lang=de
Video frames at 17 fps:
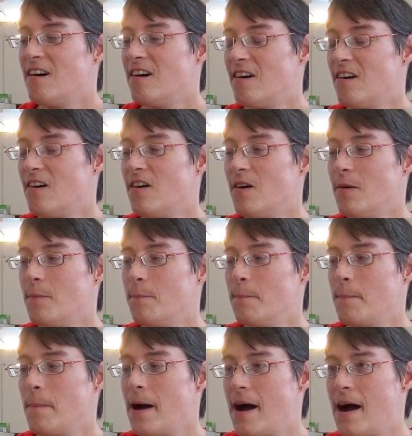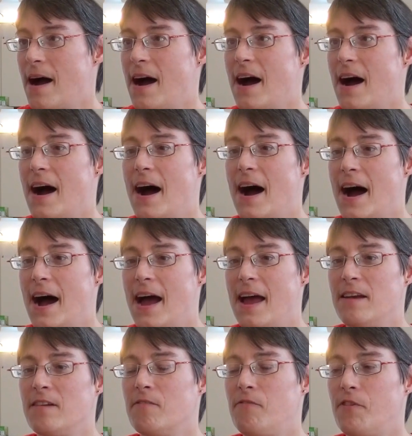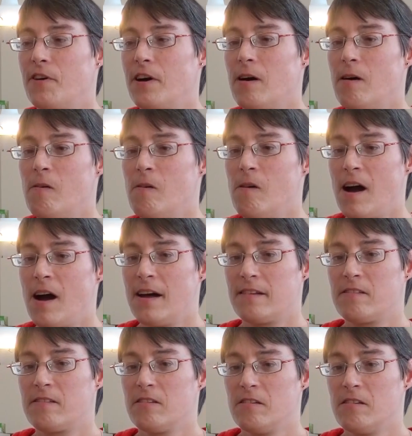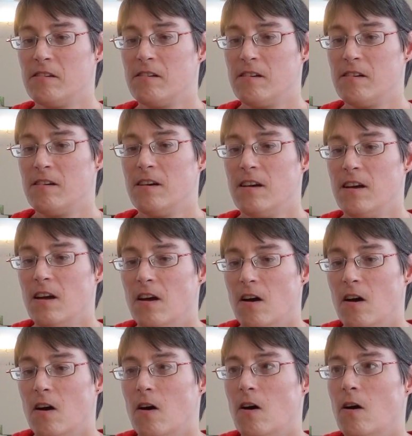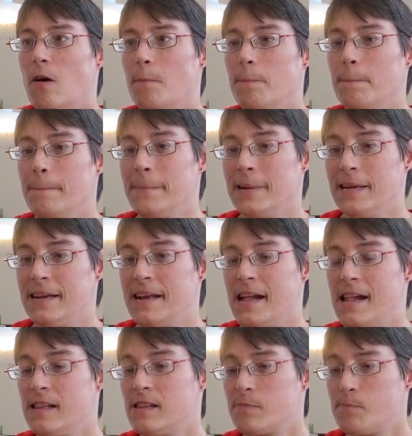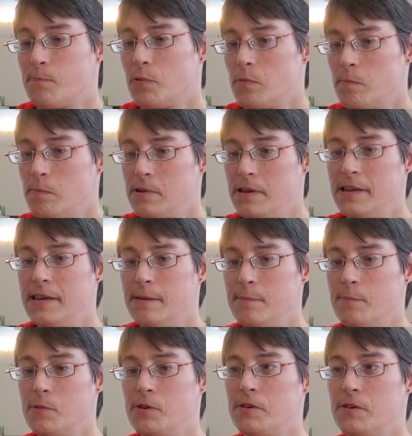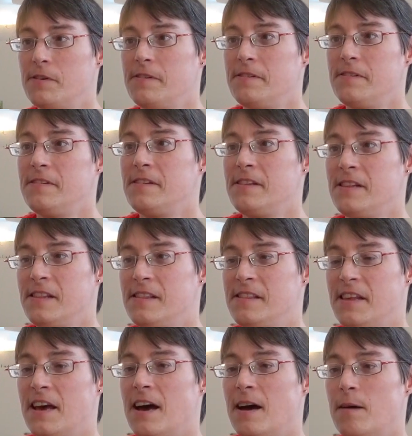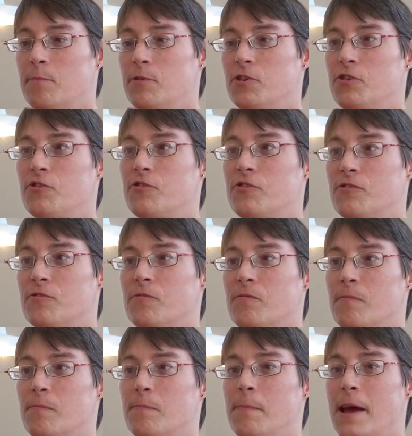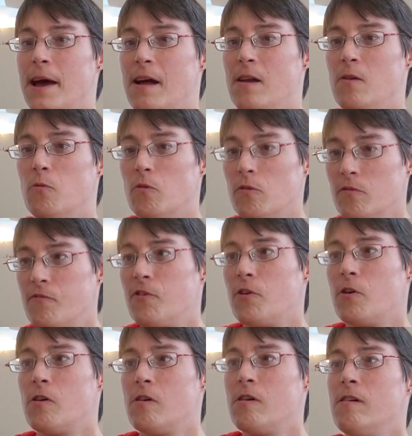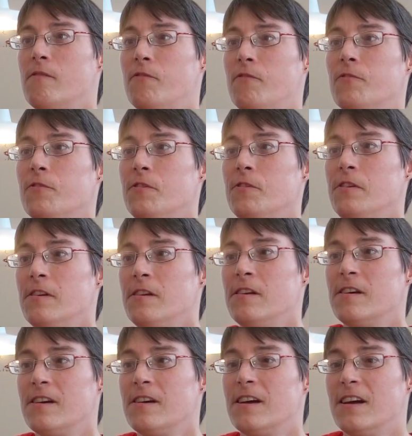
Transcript: Ähm, eine Frau hatte ähm, Geldprobleme, der habe ich zu mehr Lohn verholfen